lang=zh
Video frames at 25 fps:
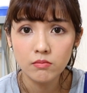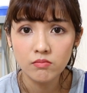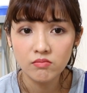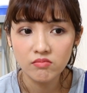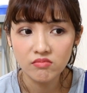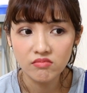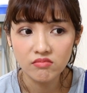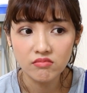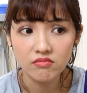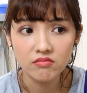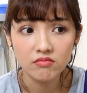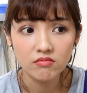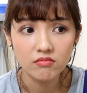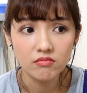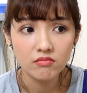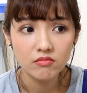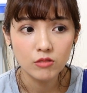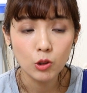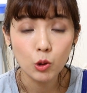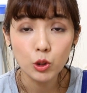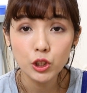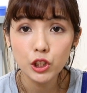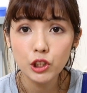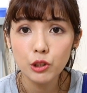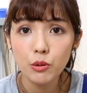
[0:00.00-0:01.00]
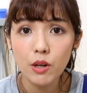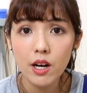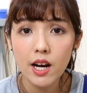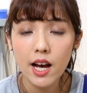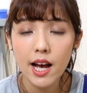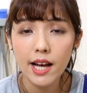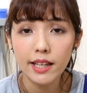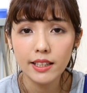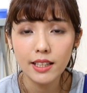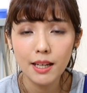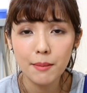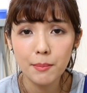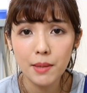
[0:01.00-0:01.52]
嗯，我希望
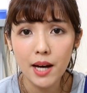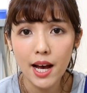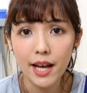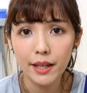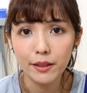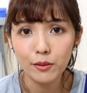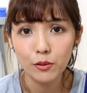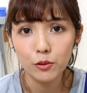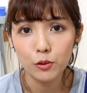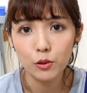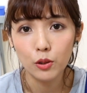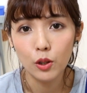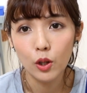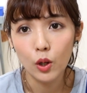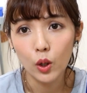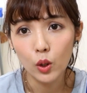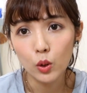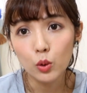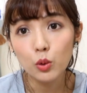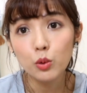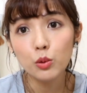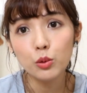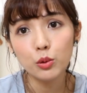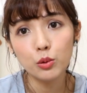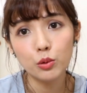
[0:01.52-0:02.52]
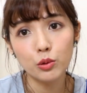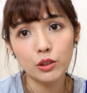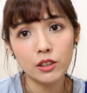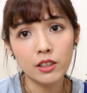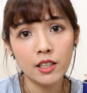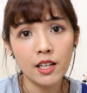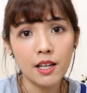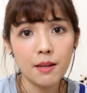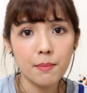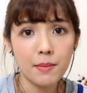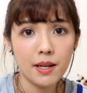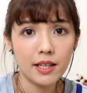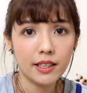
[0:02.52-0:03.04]
还他们还有库存
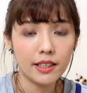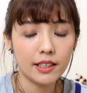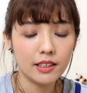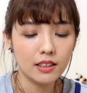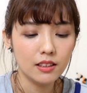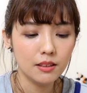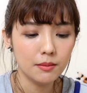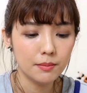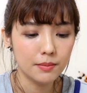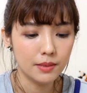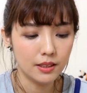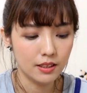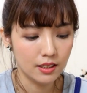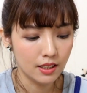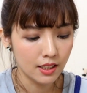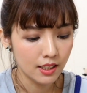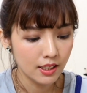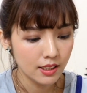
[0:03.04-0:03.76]
可以卖给你。们。